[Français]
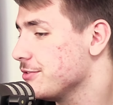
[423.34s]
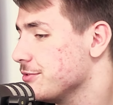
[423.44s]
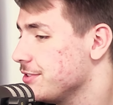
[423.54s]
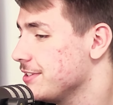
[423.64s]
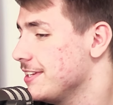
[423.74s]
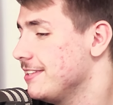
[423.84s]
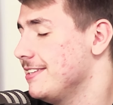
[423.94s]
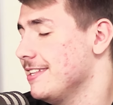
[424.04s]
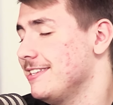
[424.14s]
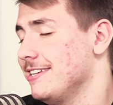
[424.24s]

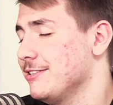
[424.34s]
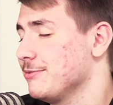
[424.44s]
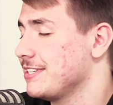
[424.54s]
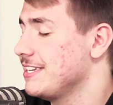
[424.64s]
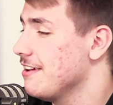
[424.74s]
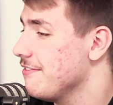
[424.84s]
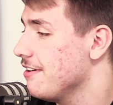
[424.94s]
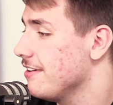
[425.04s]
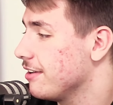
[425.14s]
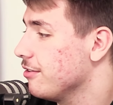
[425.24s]
cette, saison, ce qu'il a fait
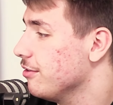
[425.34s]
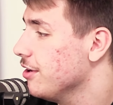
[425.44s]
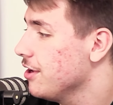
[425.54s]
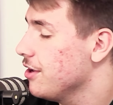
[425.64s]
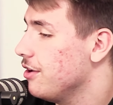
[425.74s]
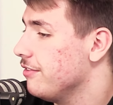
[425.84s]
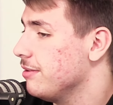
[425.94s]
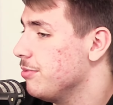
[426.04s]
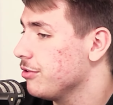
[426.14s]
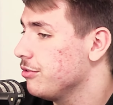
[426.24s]
avec le,
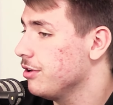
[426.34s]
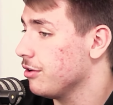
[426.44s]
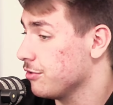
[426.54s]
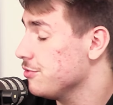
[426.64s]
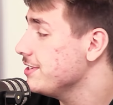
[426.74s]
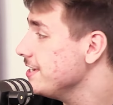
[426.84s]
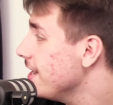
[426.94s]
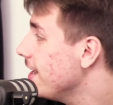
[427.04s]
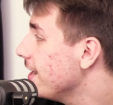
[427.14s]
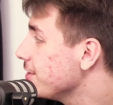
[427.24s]
FC Porto, alors que lui aussi
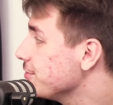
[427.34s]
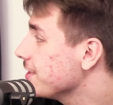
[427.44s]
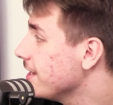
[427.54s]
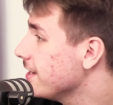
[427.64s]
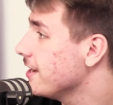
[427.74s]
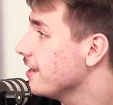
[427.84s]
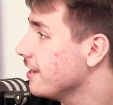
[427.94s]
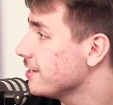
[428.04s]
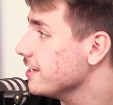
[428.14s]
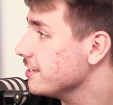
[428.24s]
a, a à
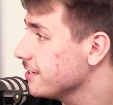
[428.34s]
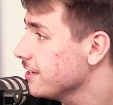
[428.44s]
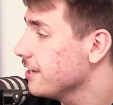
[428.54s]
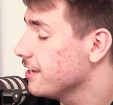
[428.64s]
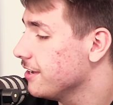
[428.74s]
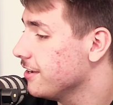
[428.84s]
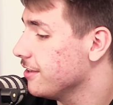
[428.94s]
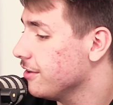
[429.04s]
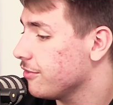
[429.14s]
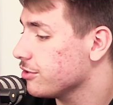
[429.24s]
l'Ajax.
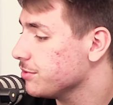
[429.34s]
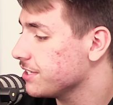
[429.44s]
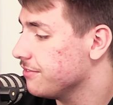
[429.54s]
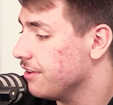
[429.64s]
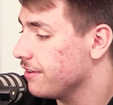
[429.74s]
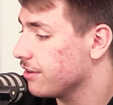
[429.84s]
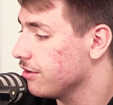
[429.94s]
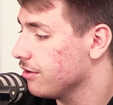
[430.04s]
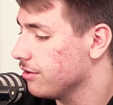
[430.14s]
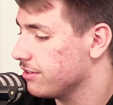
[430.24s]
Euh, non, franchement, ce qu'il
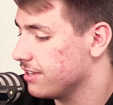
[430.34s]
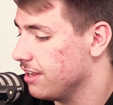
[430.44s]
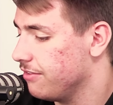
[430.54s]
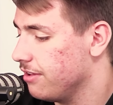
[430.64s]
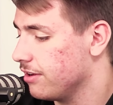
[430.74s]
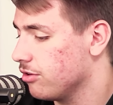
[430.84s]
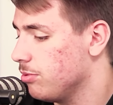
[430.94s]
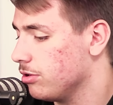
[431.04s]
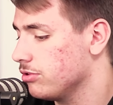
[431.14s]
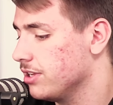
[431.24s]
ce qu'il a fait avec le
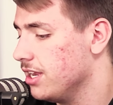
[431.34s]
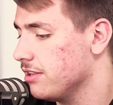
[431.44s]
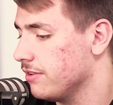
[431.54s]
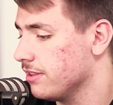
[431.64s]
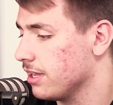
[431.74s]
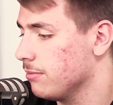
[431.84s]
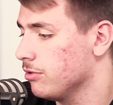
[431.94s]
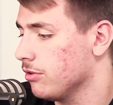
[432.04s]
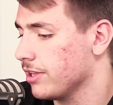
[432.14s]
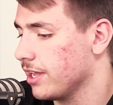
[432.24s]
Portugal, il fait une très
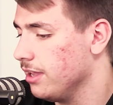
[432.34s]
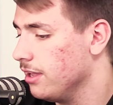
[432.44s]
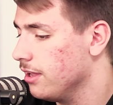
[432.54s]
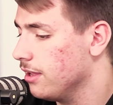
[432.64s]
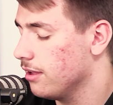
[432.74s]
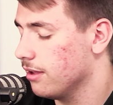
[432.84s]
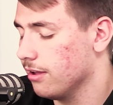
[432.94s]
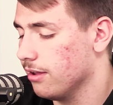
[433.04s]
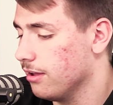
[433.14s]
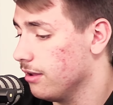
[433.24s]
bonne rentrée.
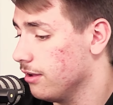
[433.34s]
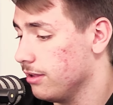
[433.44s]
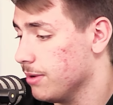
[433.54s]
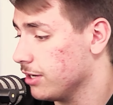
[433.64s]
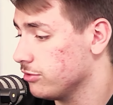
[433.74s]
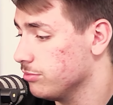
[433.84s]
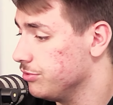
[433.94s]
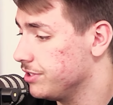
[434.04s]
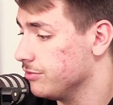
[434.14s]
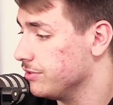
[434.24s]
il marque ce
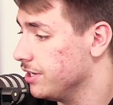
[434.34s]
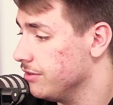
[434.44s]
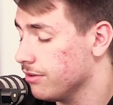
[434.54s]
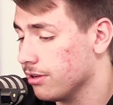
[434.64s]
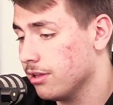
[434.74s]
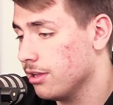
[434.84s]
but qui nous délivre